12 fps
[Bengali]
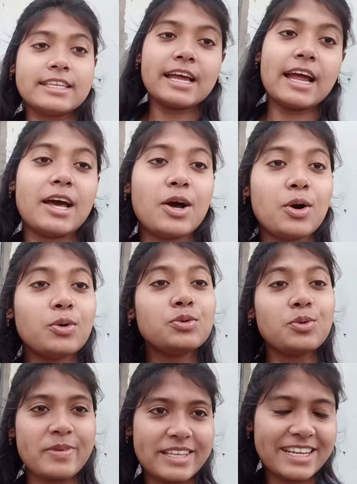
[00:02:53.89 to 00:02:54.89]
দাঁড়াও
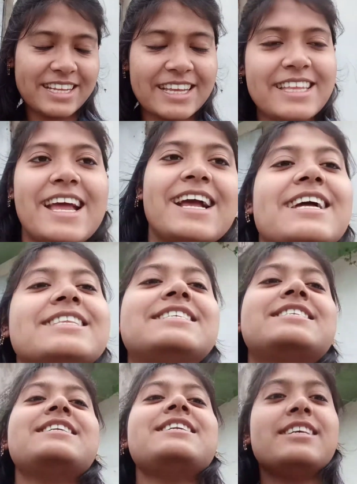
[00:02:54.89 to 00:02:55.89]
তোমাদেরকে
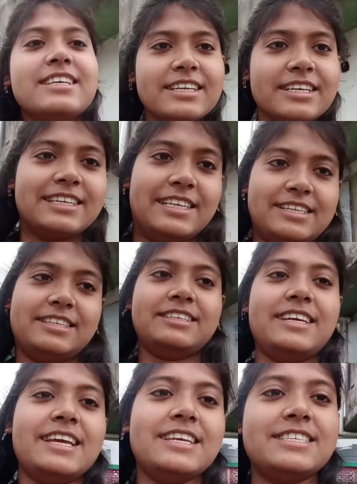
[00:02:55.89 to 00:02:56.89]
দেখাচ্ছি
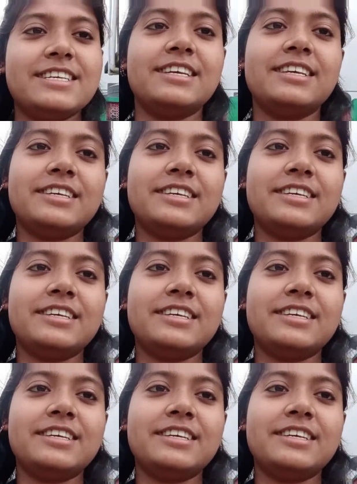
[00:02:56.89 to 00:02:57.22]
এই যে